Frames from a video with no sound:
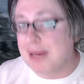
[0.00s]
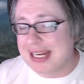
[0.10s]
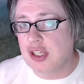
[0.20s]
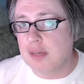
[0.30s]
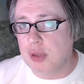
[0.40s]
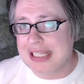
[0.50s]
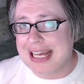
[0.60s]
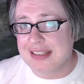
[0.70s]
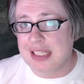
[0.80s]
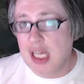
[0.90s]
è parecchio
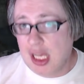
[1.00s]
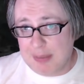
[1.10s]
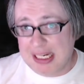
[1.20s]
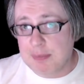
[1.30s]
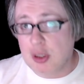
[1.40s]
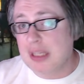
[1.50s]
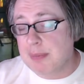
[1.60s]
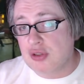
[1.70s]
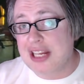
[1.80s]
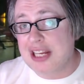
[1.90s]
importante perché porta i
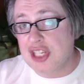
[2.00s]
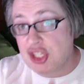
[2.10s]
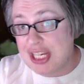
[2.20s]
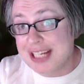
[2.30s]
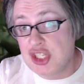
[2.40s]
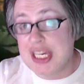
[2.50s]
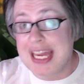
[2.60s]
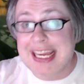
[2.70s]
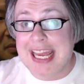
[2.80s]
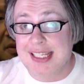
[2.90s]
personaggi di Shang-Chi
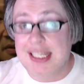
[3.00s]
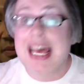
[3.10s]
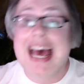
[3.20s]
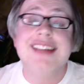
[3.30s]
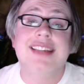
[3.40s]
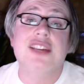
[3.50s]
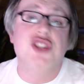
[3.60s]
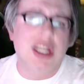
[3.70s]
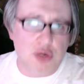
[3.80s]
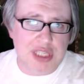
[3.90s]
e Katie a
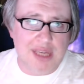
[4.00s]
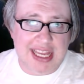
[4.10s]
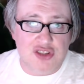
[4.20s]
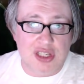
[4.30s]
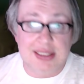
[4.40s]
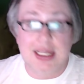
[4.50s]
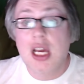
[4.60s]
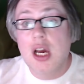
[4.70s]
interagire con gli Avengers.